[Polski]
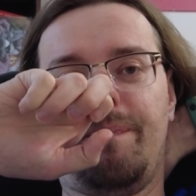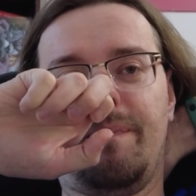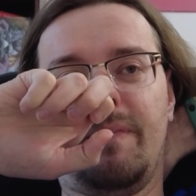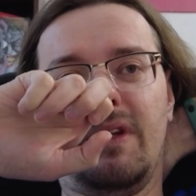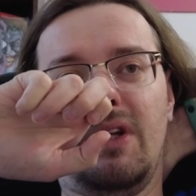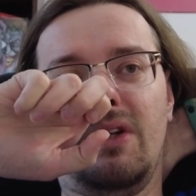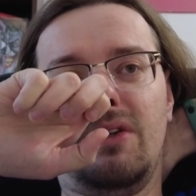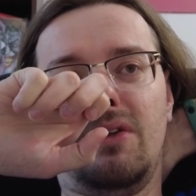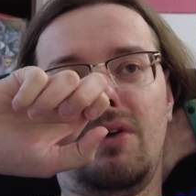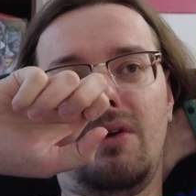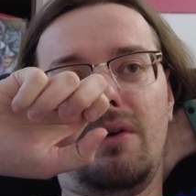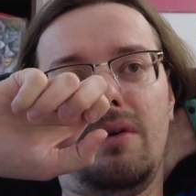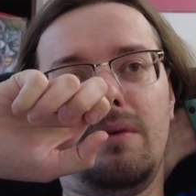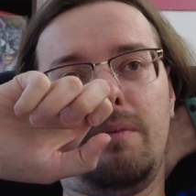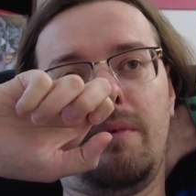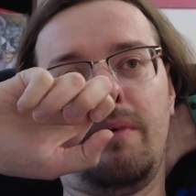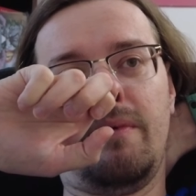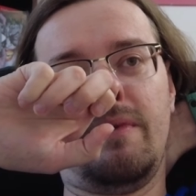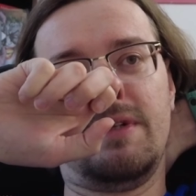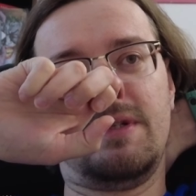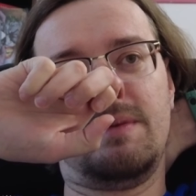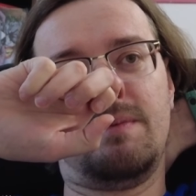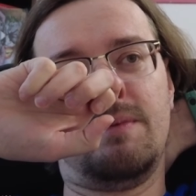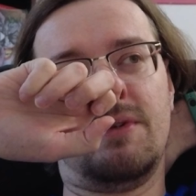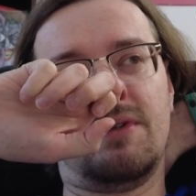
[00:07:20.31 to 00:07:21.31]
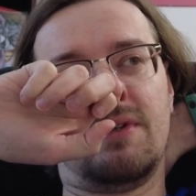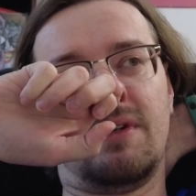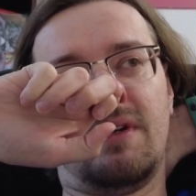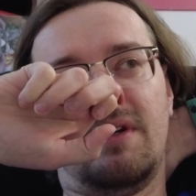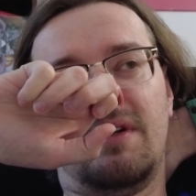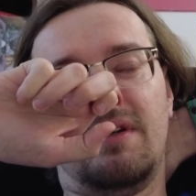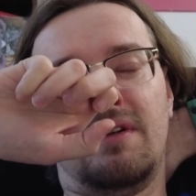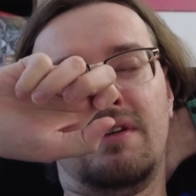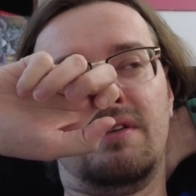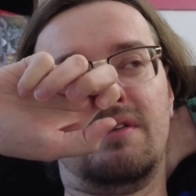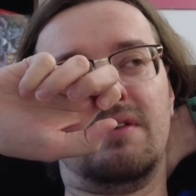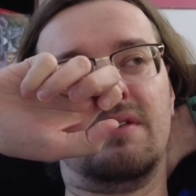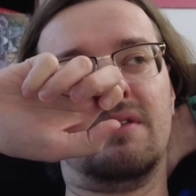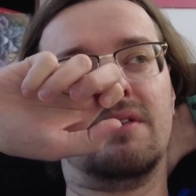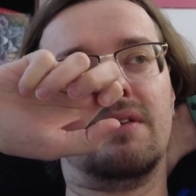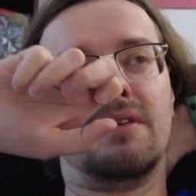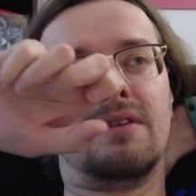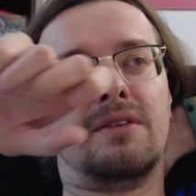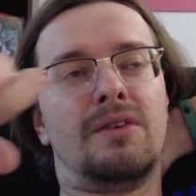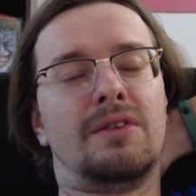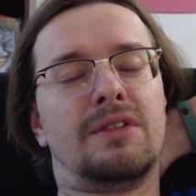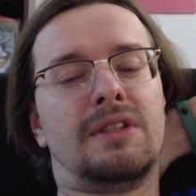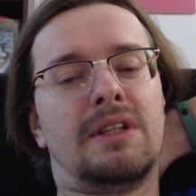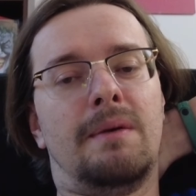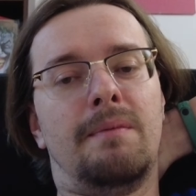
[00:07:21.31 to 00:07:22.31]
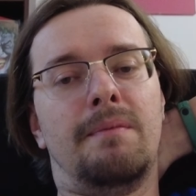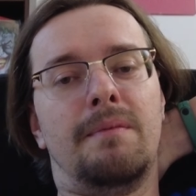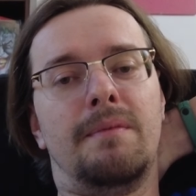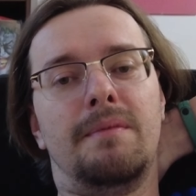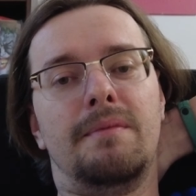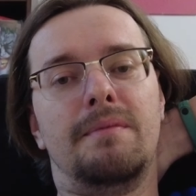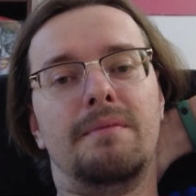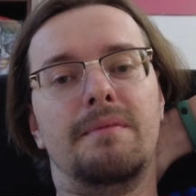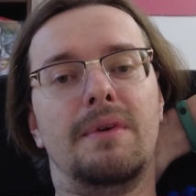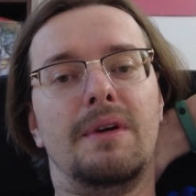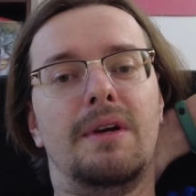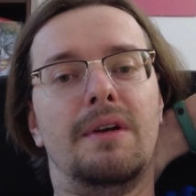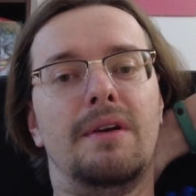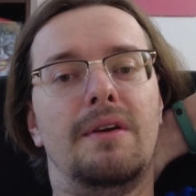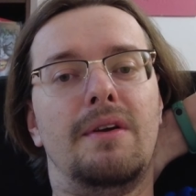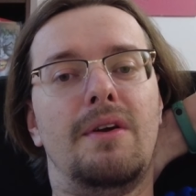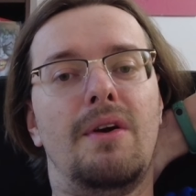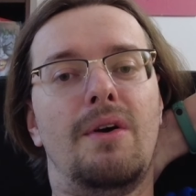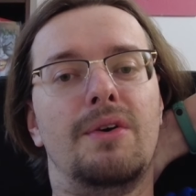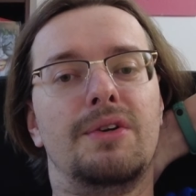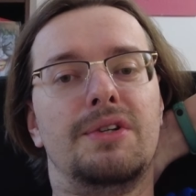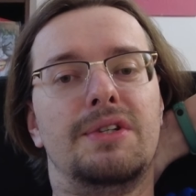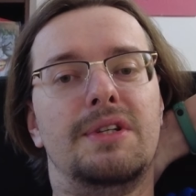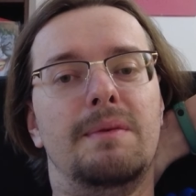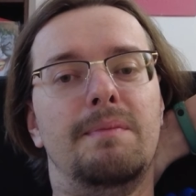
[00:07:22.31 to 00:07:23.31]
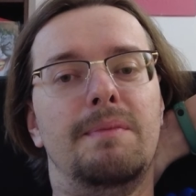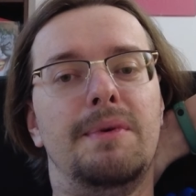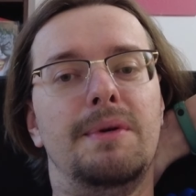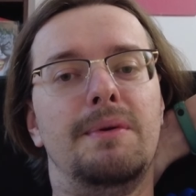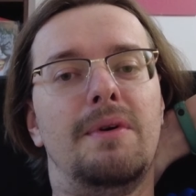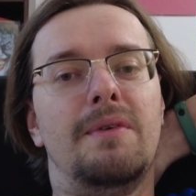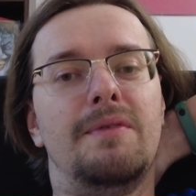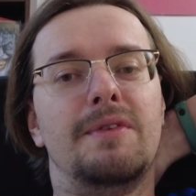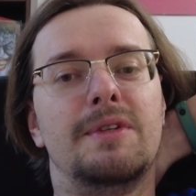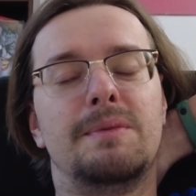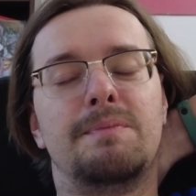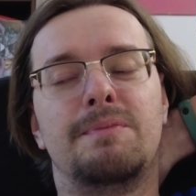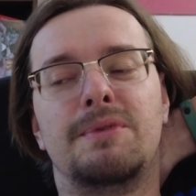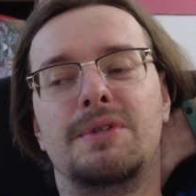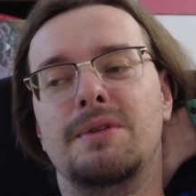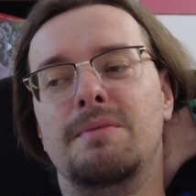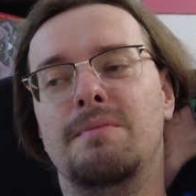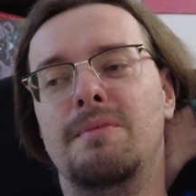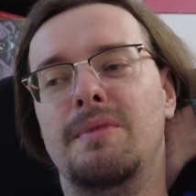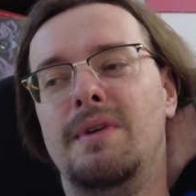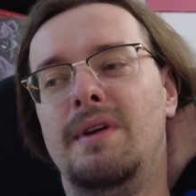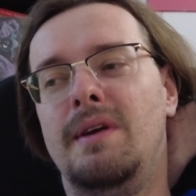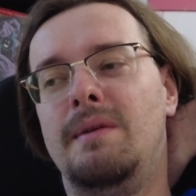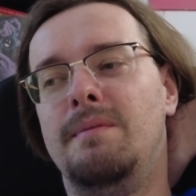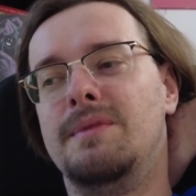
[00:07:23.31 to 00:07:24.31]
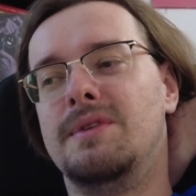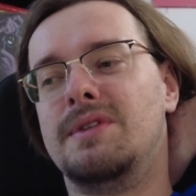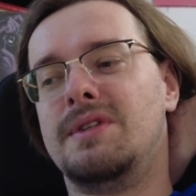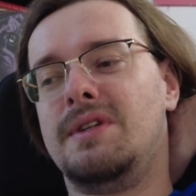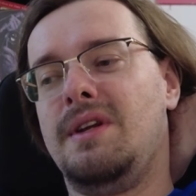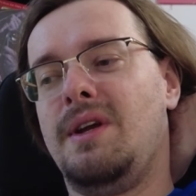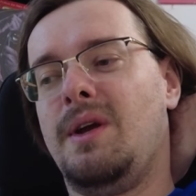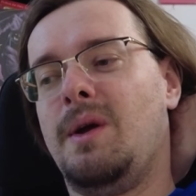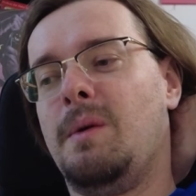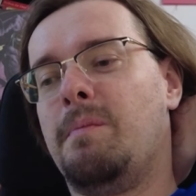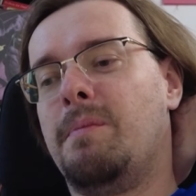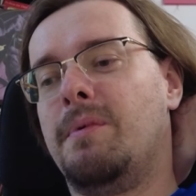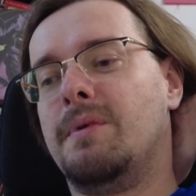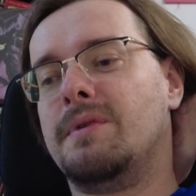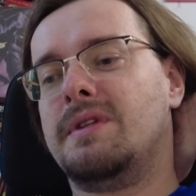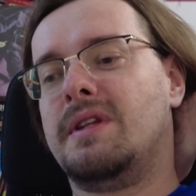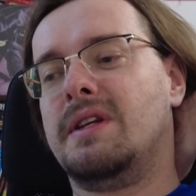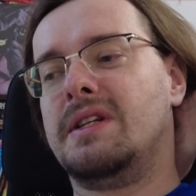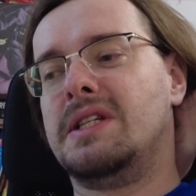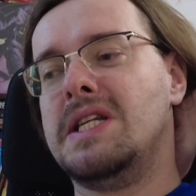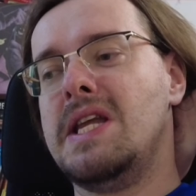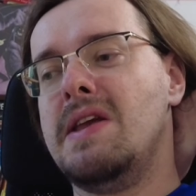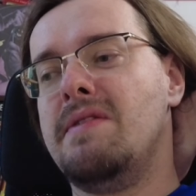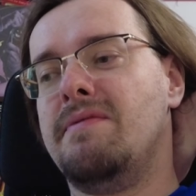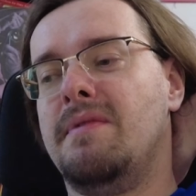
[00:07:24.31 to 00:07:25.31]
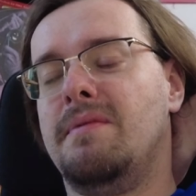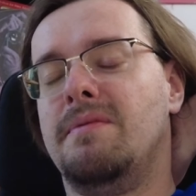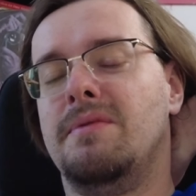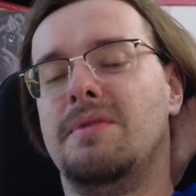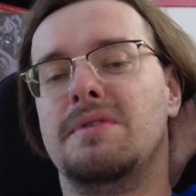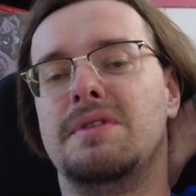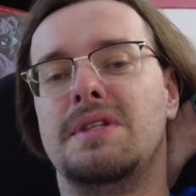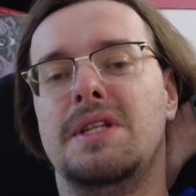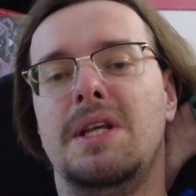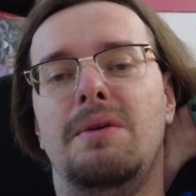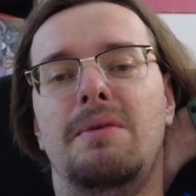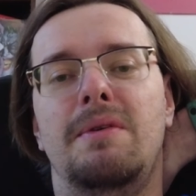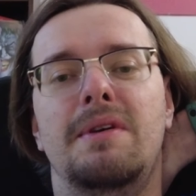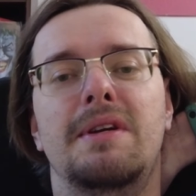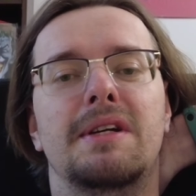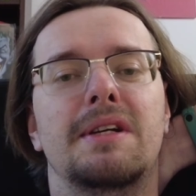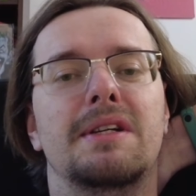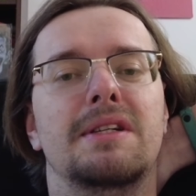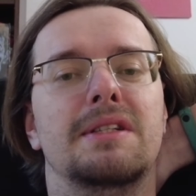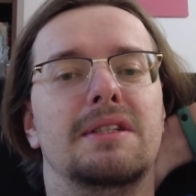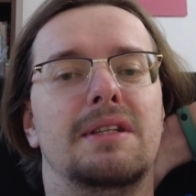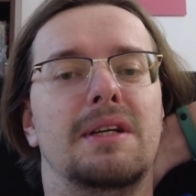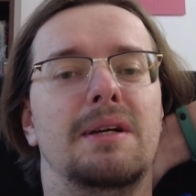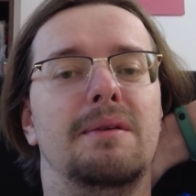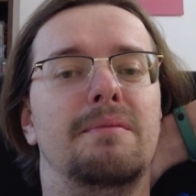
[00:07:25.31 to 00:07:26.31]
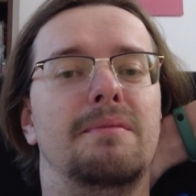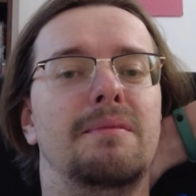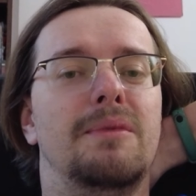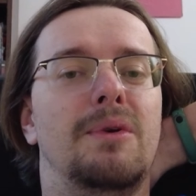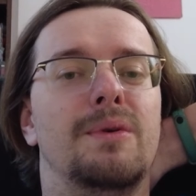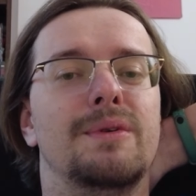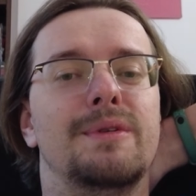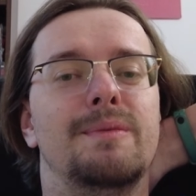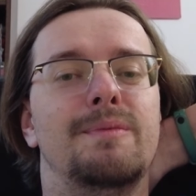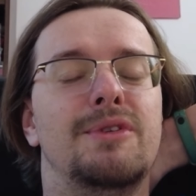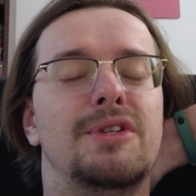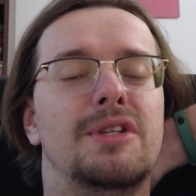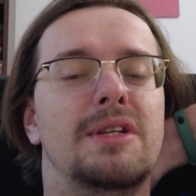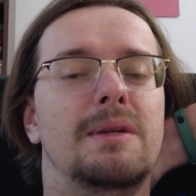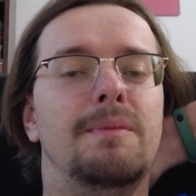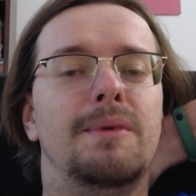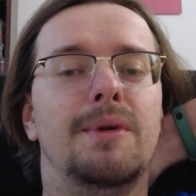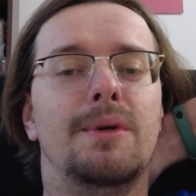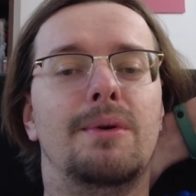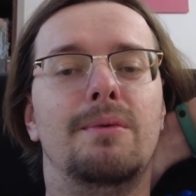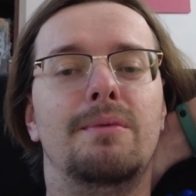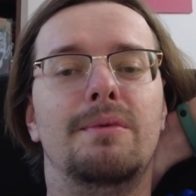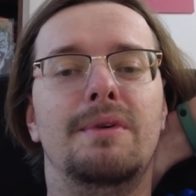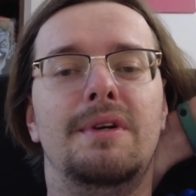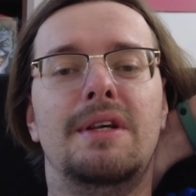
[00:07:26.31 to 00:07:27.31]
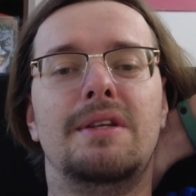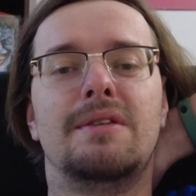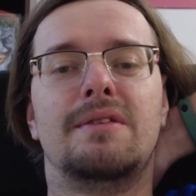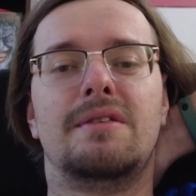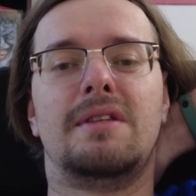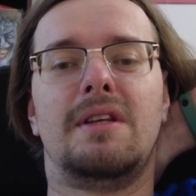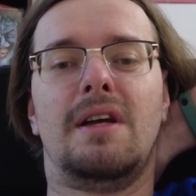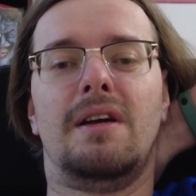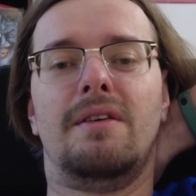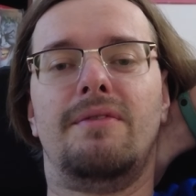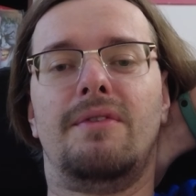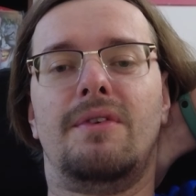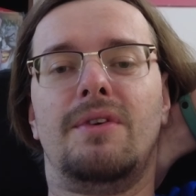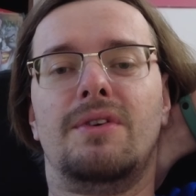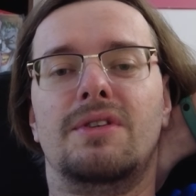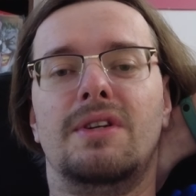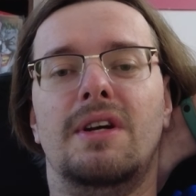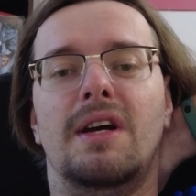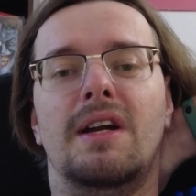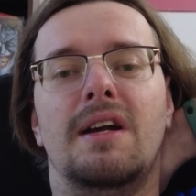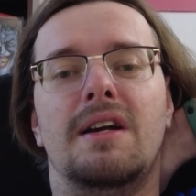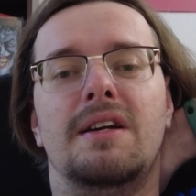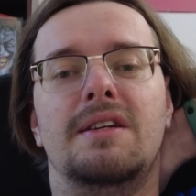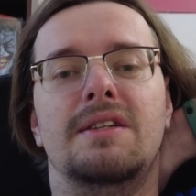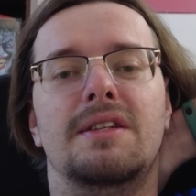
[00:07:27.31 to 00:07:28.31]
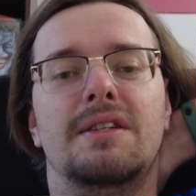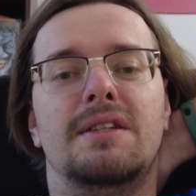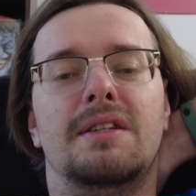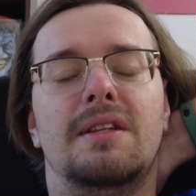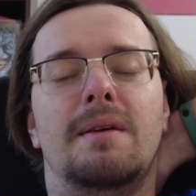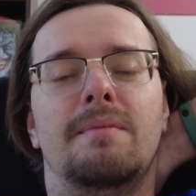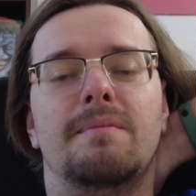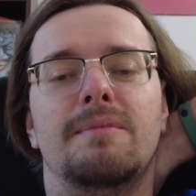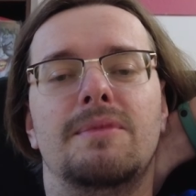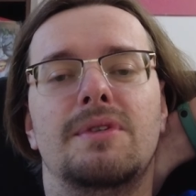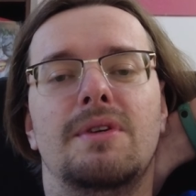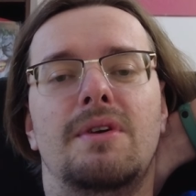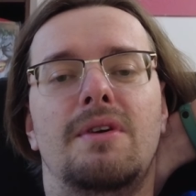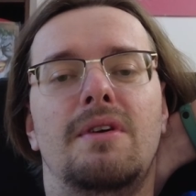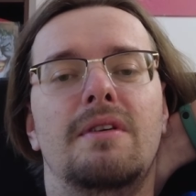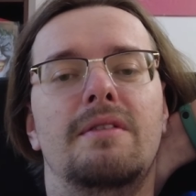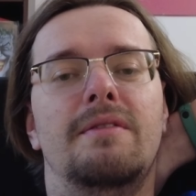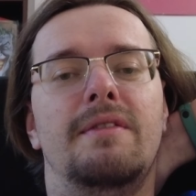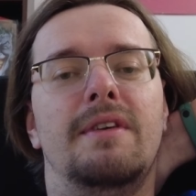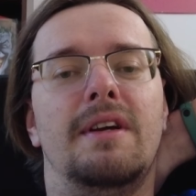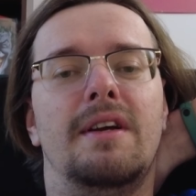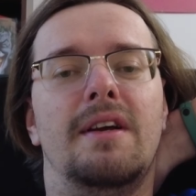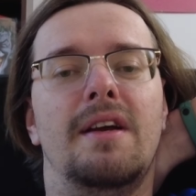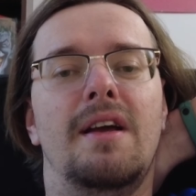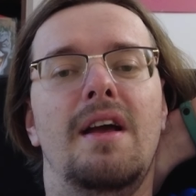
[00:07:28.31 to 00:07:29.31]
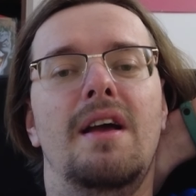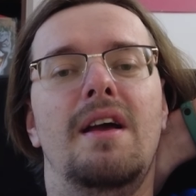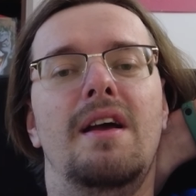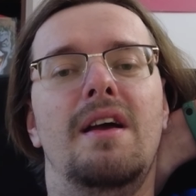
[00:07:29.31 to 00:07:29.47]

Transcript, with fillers: No to powiedzmy, że y, ktoś tam kogoś nie było, więc przyjmujemy, że jego postać, nie wiem, dostała jakieś tam kosmicznej biegunki, została w koszarach gdzieś tam, cokolwiek.